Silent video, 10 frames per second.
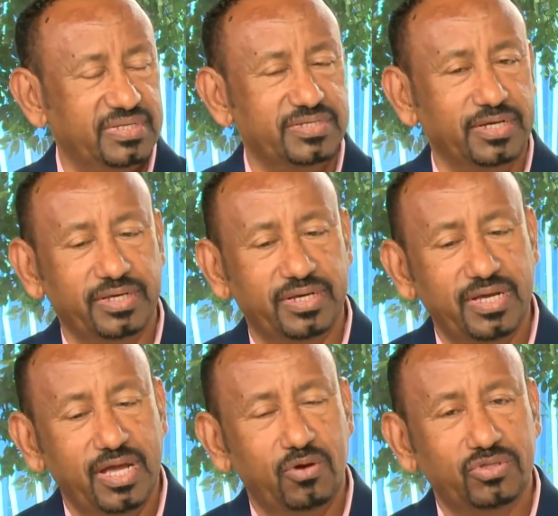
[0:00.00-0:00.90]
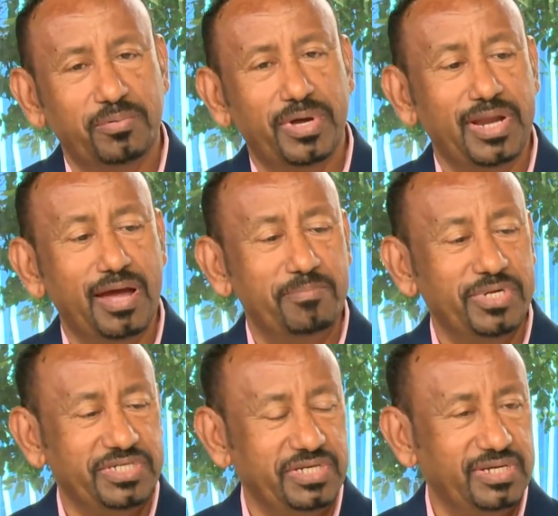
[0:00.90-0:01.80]
صحيح وطبعا أهم
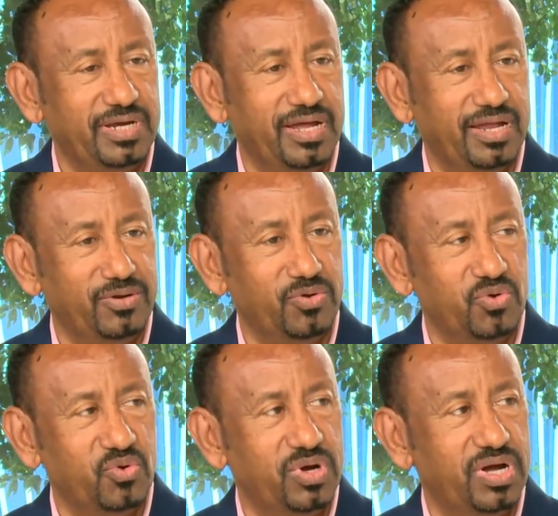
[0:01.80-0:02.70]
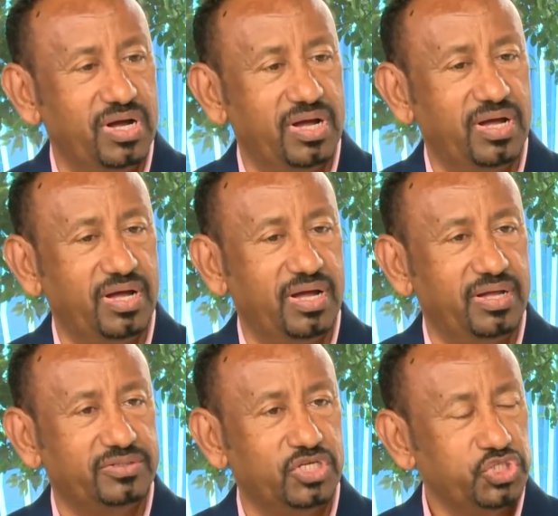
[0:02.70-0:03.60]
شيء أنه
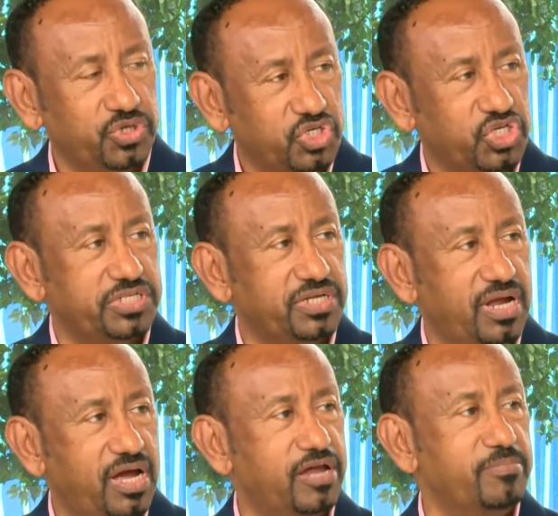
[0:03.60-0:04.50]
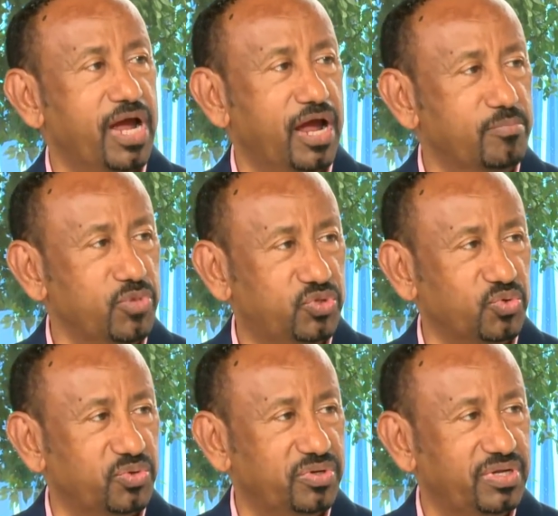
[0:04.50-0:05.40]
آه، تشعر الشخص الآخر بأهميته
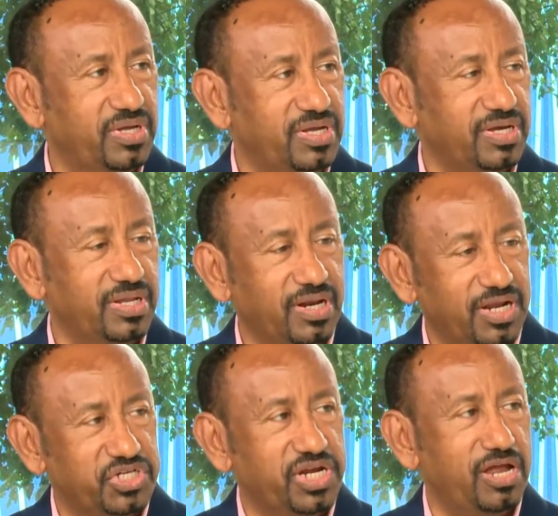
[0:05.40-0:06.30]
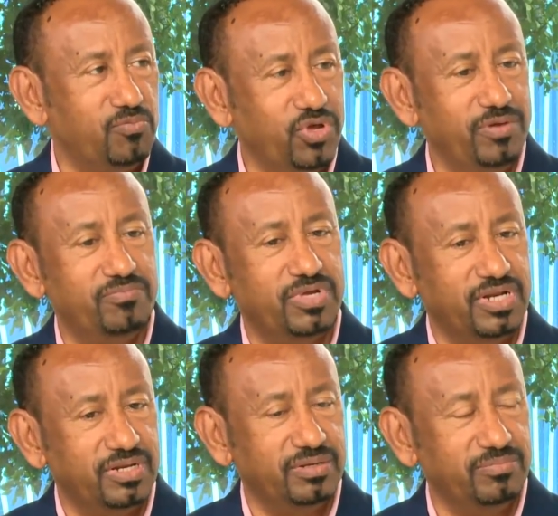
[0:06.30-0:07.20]
يعني الأشياء المهمة
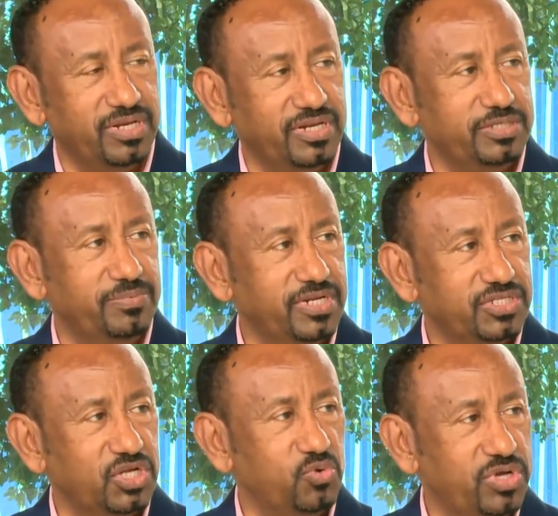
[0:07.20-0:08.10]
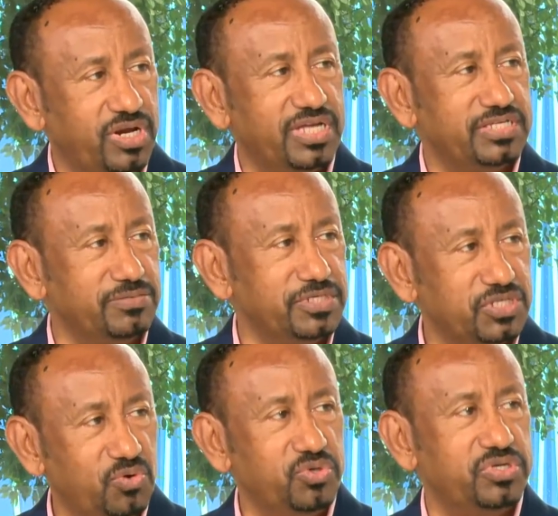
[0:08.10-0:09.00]
بالنسبة للزوجة لازم
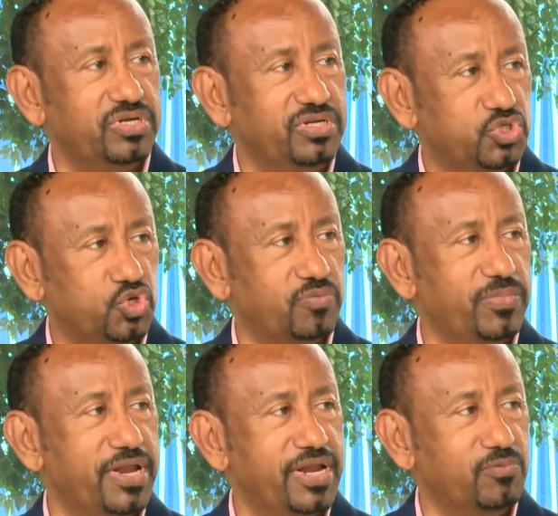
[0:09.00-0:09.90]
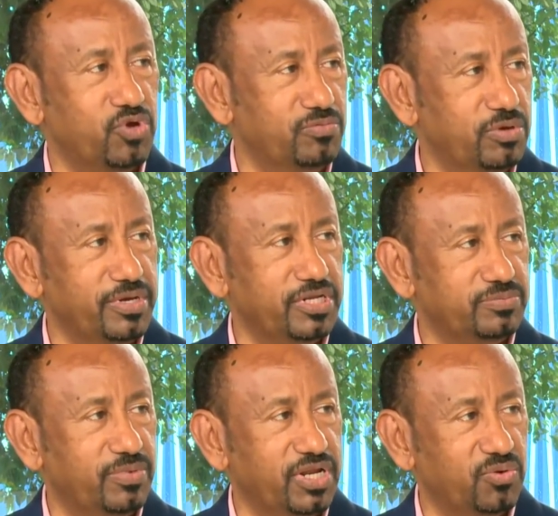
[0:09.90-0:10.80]
الزوج يشعر بأنها مهمة
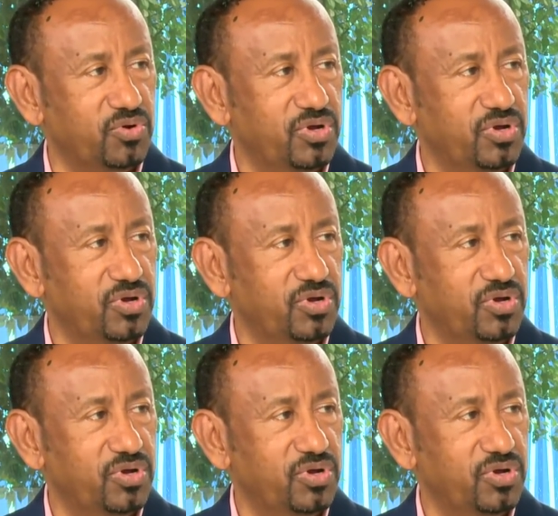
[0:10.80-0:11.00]
بالنسبة له